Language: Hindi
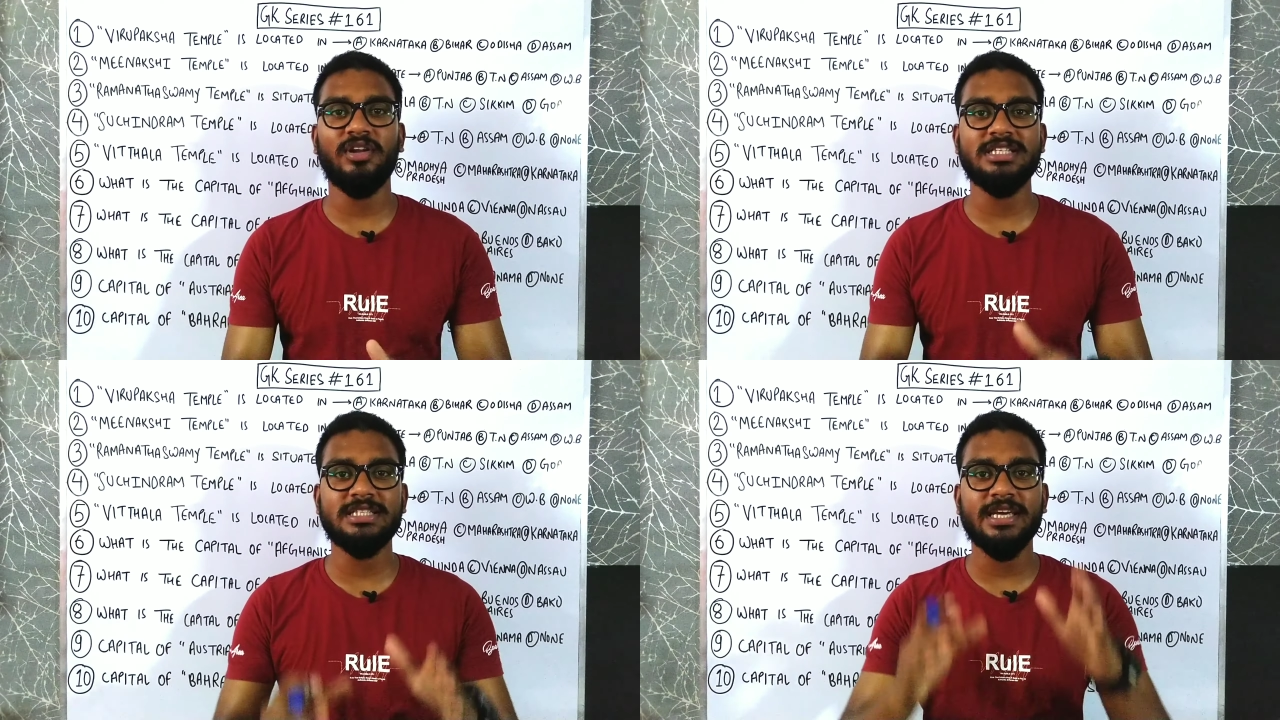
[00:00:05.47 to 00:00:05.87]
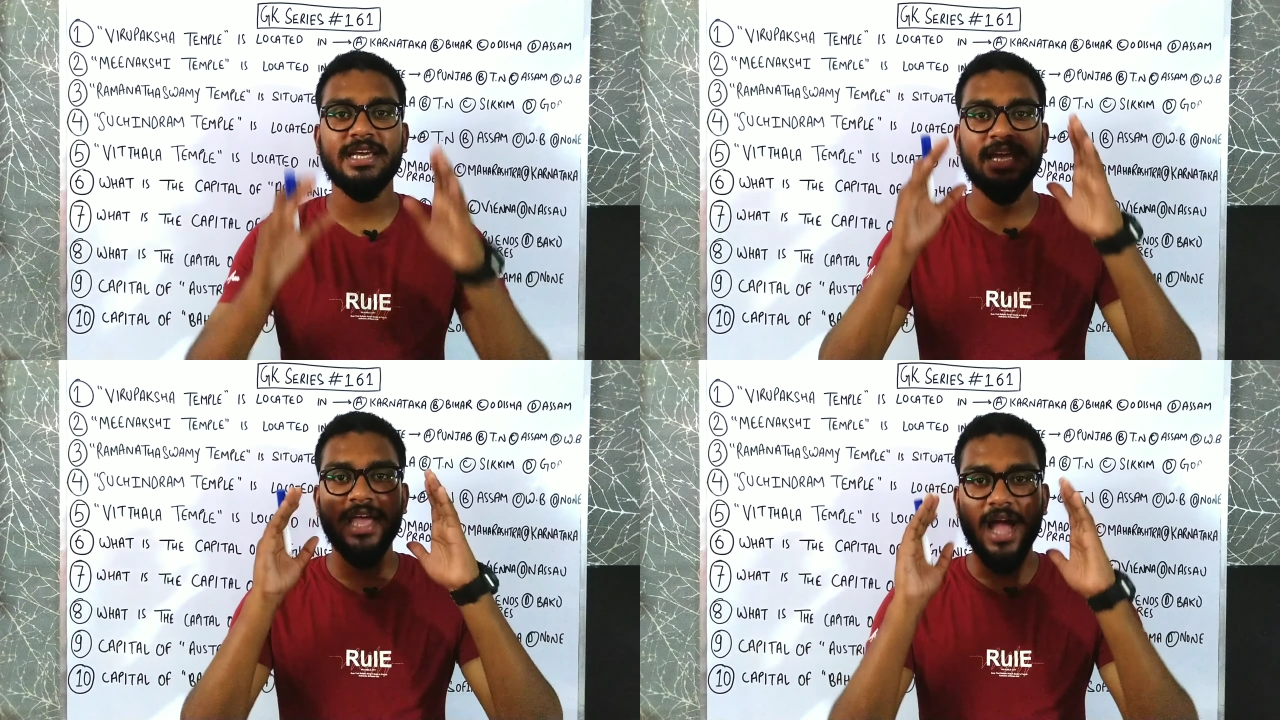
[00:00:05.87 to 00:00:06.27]
नॉलेज के
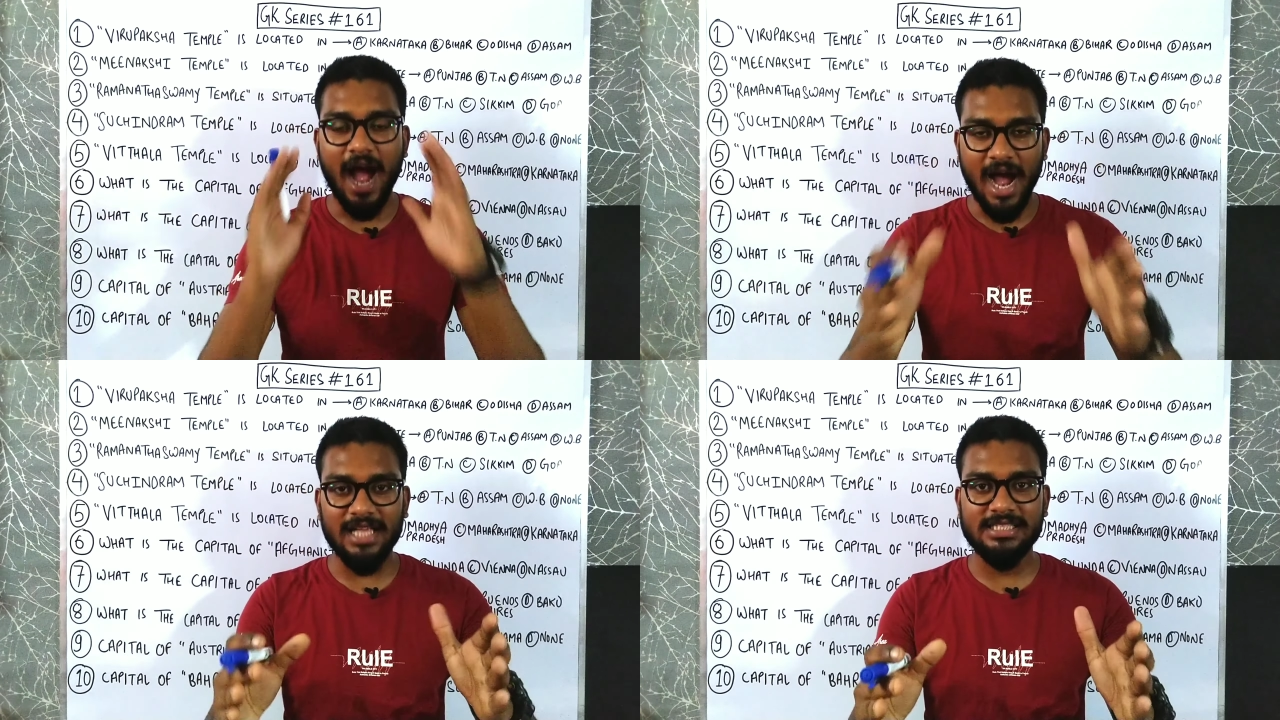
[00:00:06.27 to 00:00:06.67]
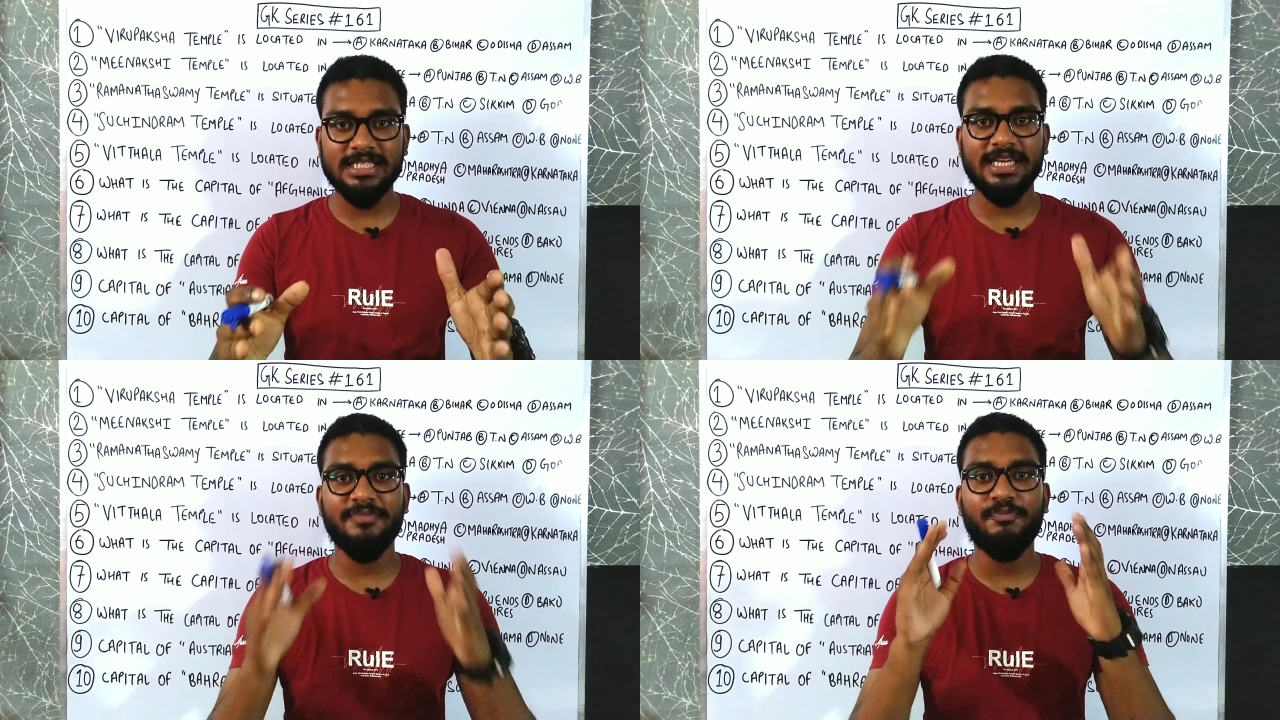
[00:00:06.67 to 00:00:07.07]
आज
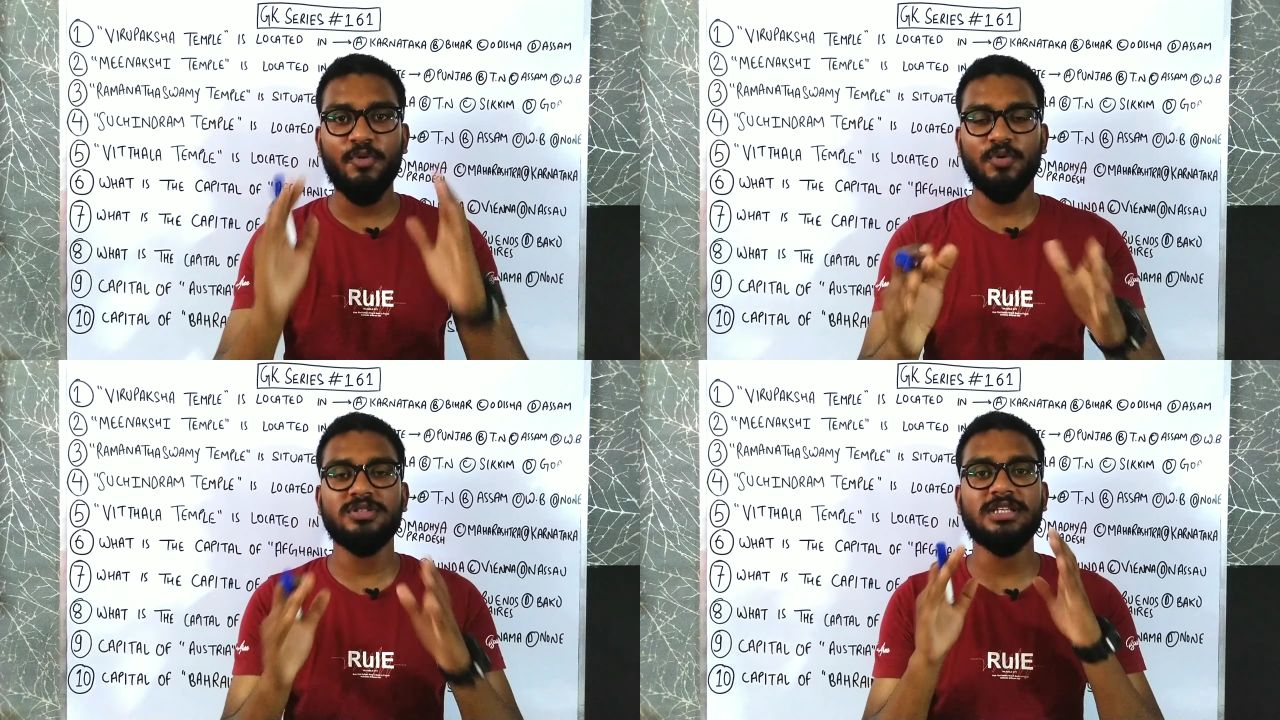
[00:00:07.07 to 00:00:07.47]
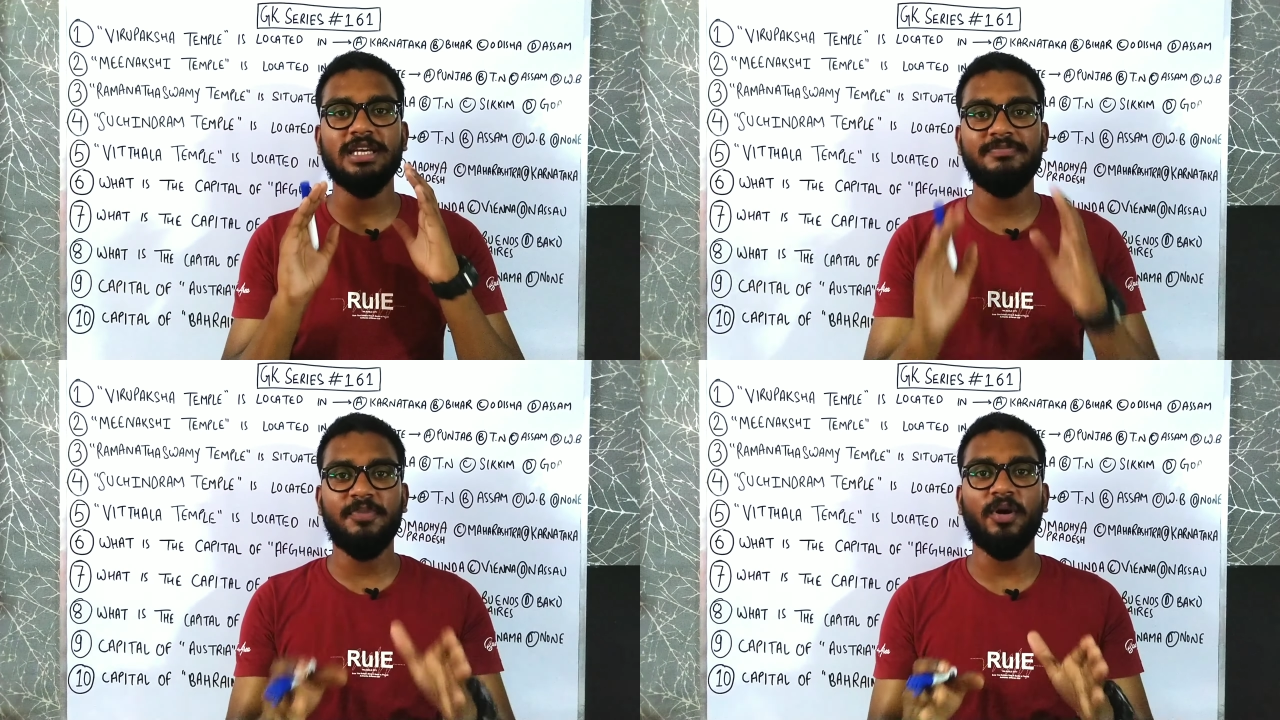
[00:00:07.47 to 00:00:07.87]
के मोस्ट
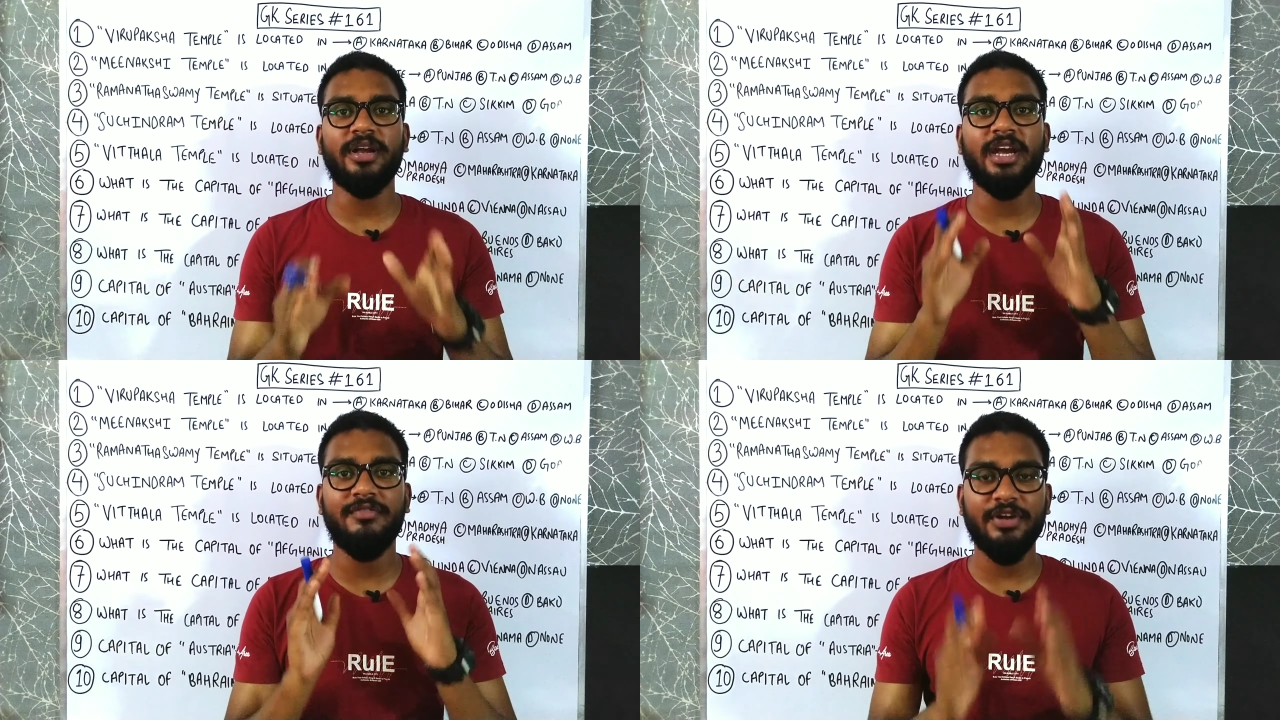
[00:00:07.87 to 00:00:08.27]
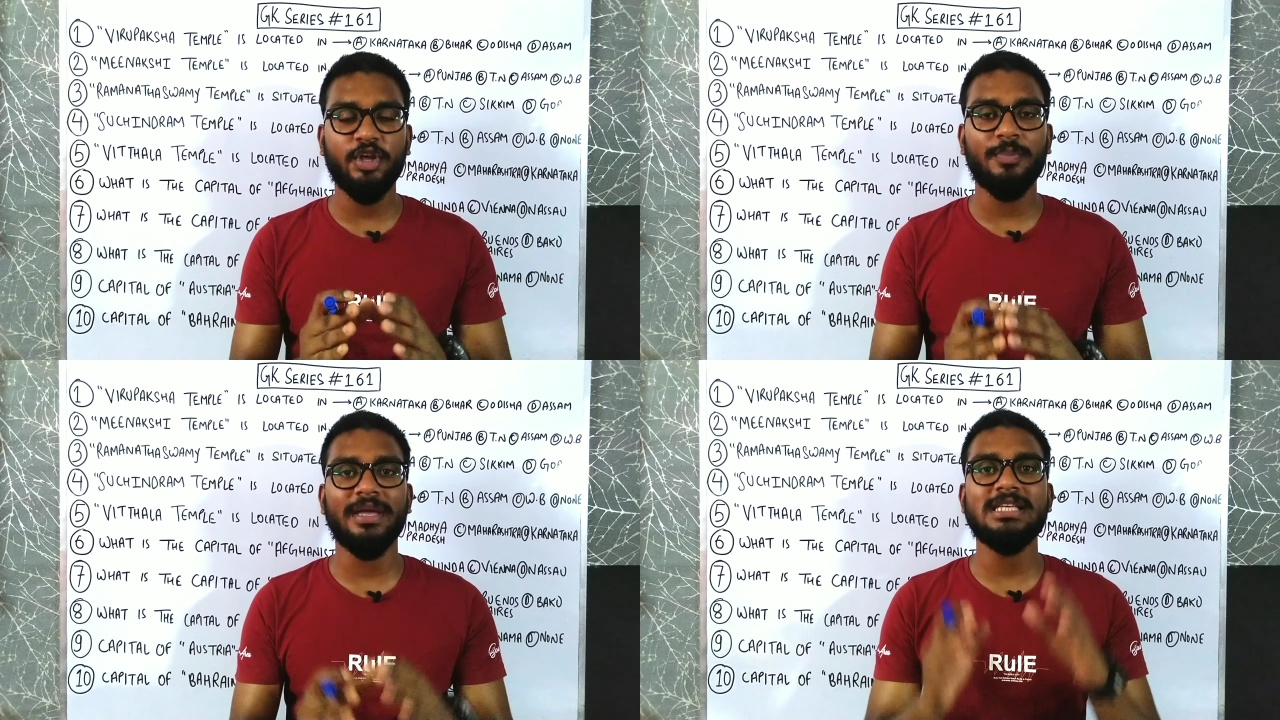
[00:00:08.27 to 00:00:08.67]
इंपॉर्टेंट
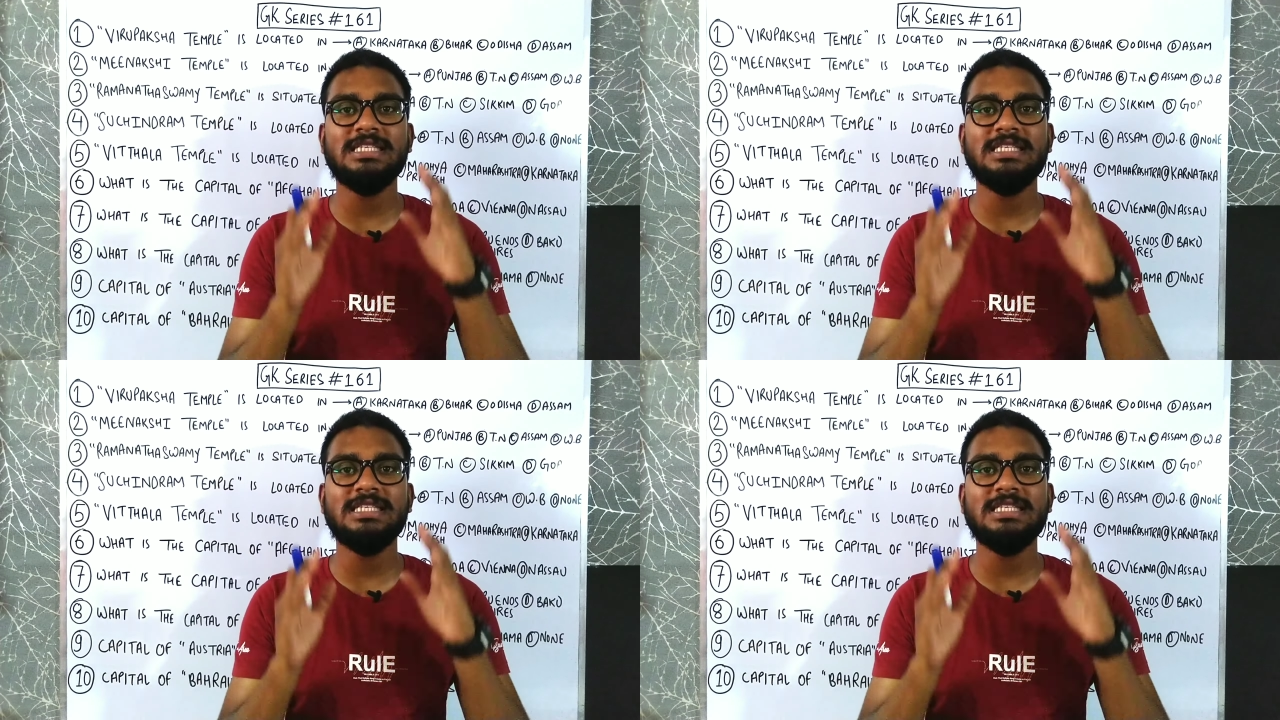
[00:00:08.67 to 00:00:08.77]
वीडियो में